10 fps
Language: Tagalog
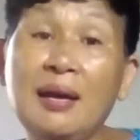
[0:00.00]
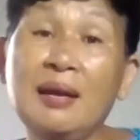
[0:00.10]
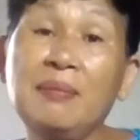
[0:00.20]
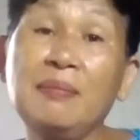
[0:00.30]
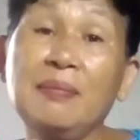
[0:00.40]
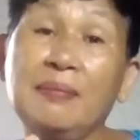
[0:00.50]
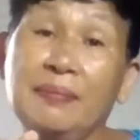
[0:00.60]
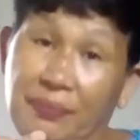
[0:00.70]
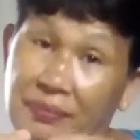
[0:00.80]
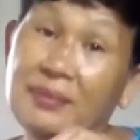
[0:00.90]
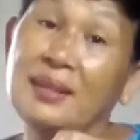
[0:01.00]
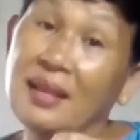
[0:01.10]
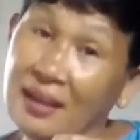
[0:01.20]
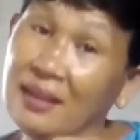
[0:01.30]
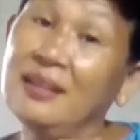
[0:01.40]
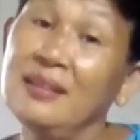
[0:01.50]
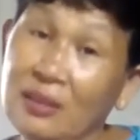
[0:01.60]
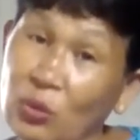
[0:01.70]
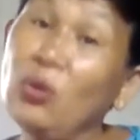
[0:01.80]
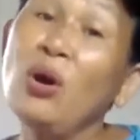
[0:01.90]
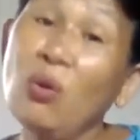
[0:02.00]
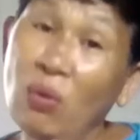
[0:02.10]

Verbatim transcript: uh, tuturuan ko kayo kung paano